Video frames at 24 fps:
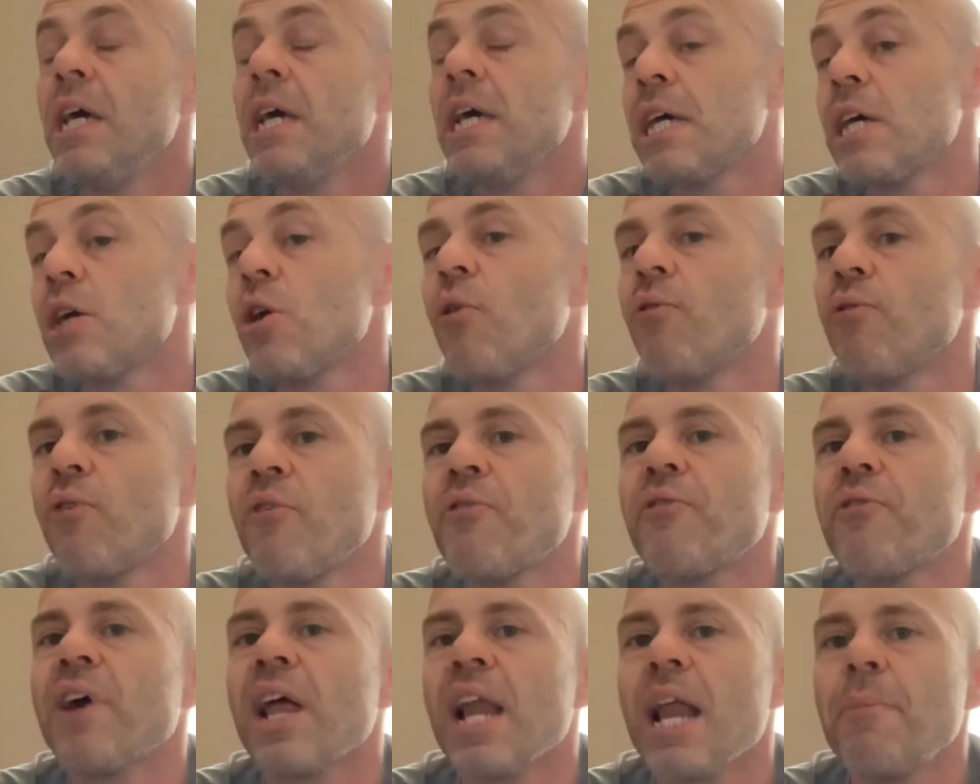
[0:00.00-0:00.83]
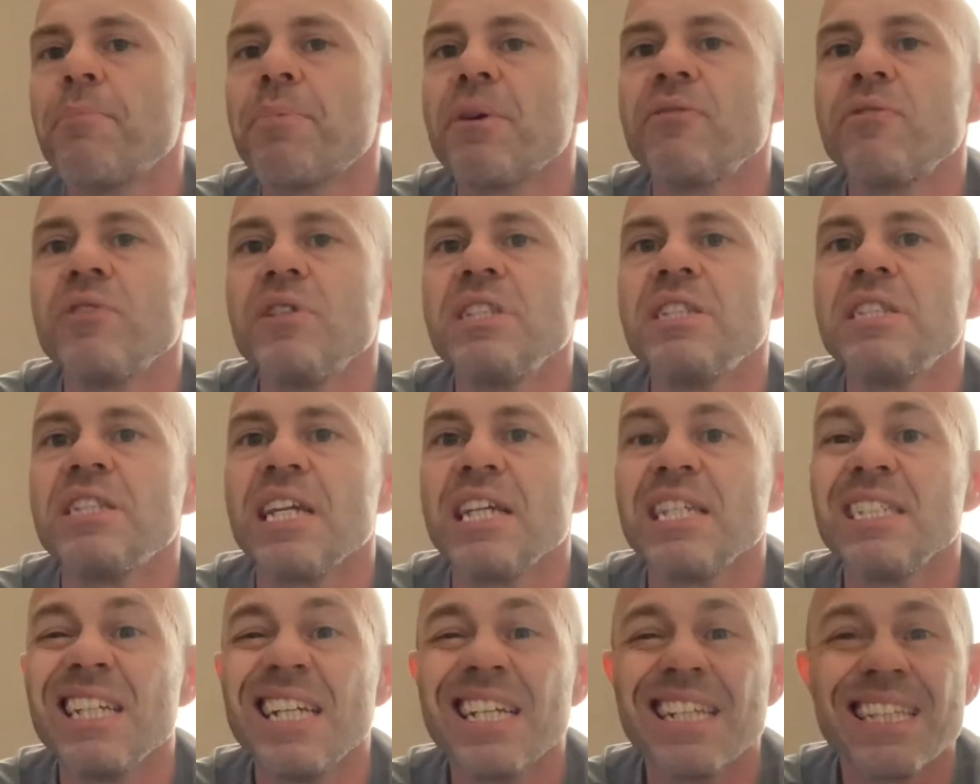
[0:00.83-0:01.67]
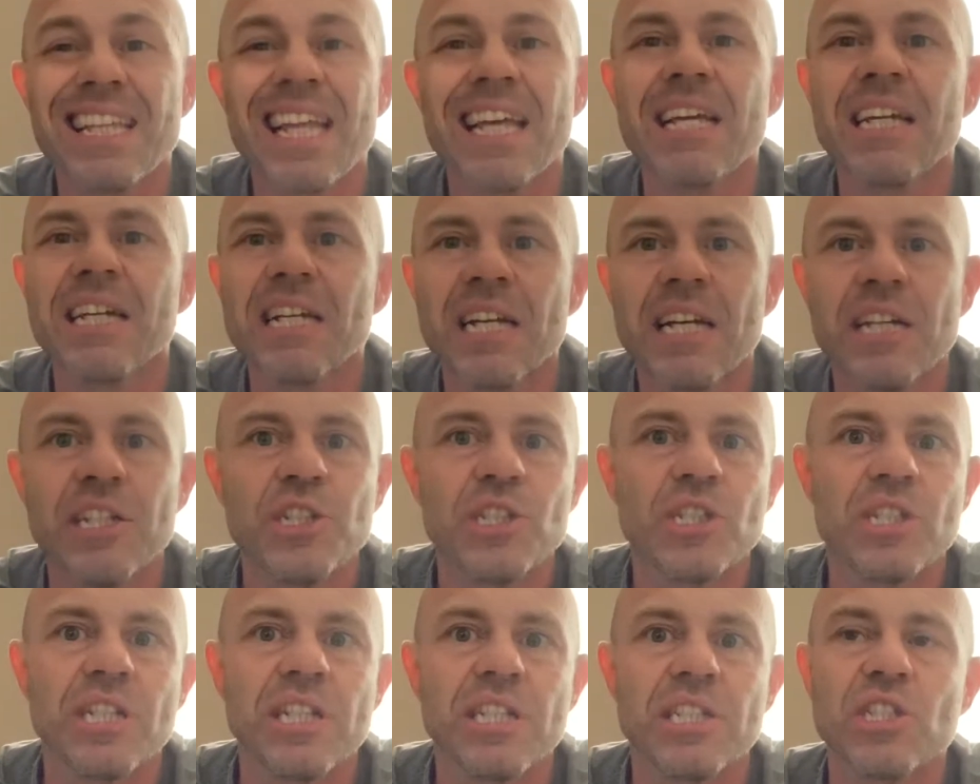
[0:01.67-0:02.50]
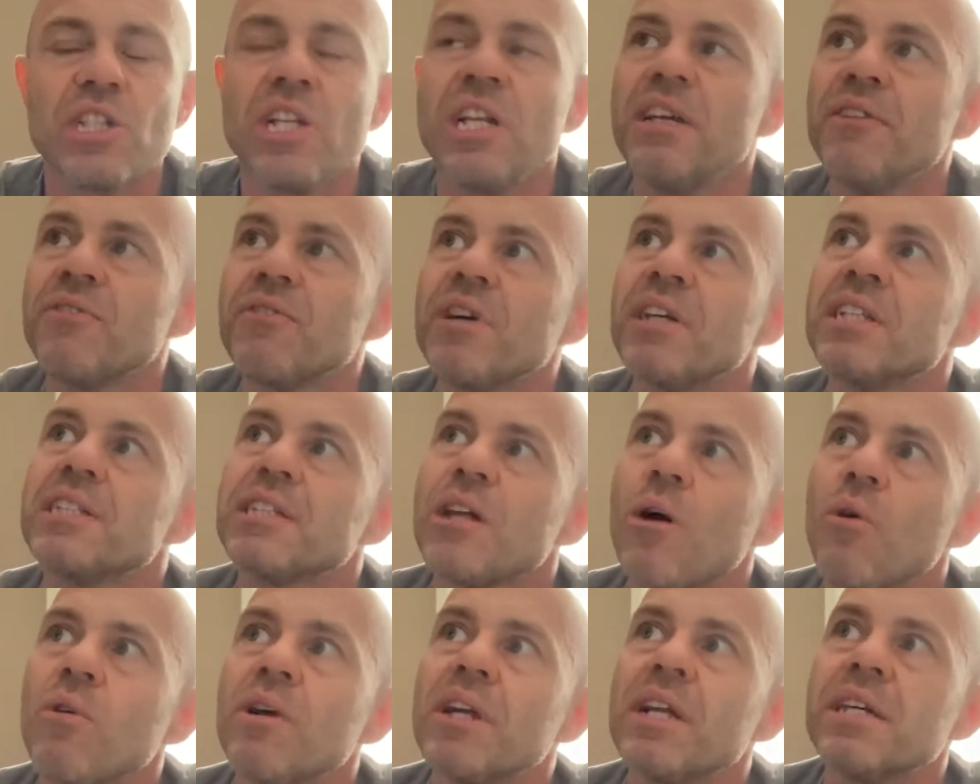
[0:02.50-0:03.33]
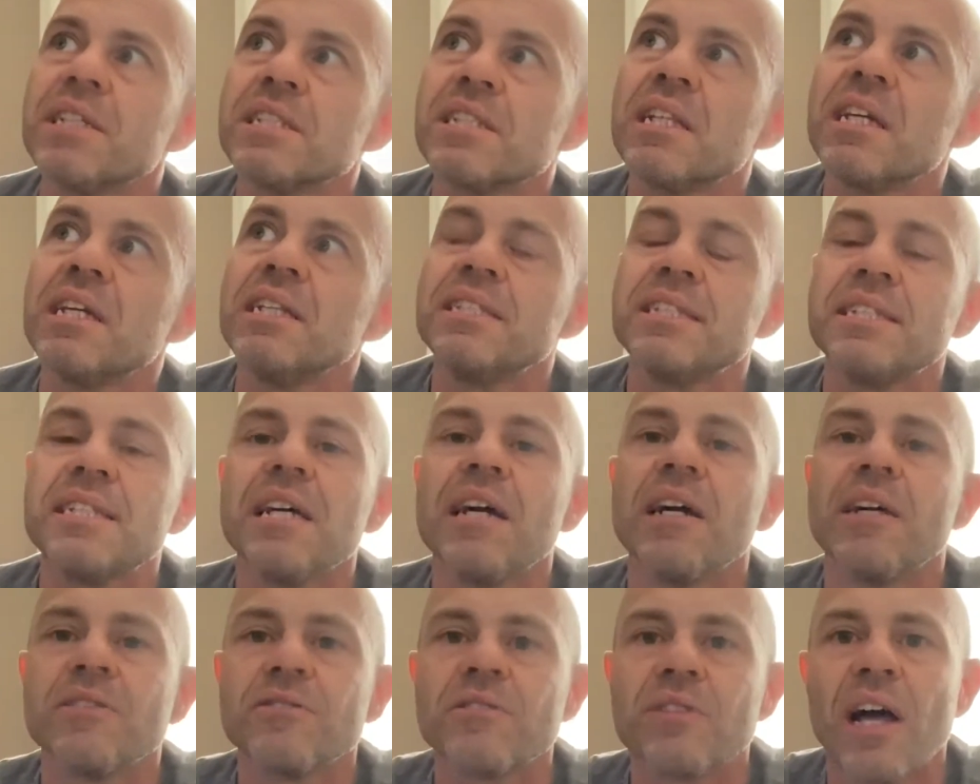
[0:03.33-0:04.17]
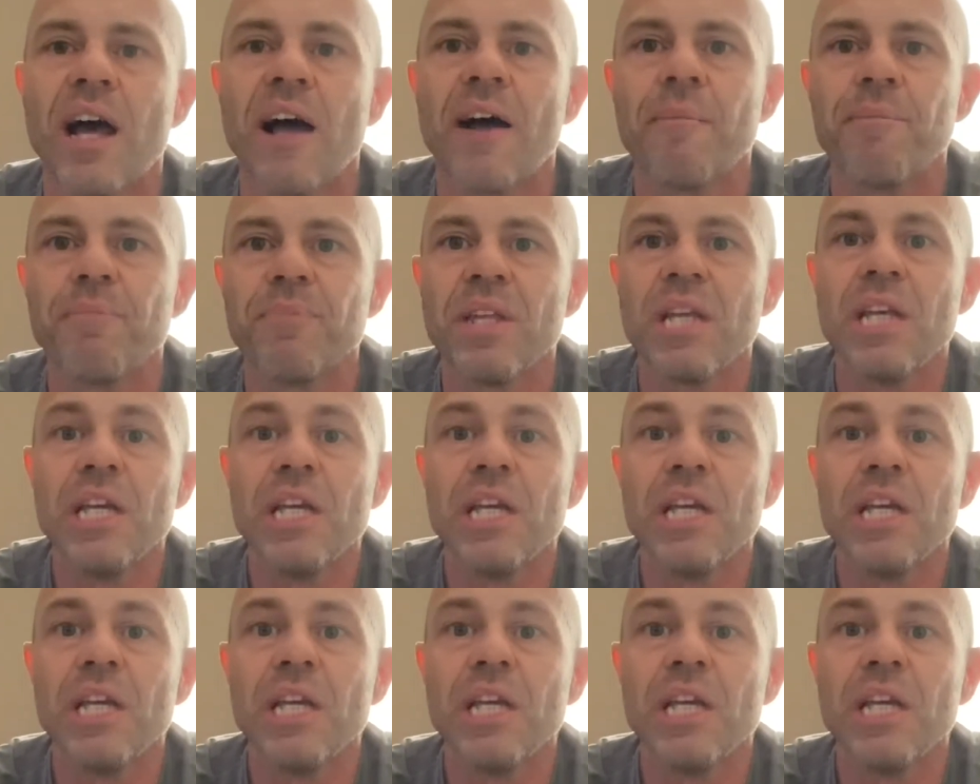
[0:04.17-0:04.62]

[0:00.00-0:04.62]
E eu vou falar para vocês, ele tem grande chance de levantar um Grand Slam esse ano, tá?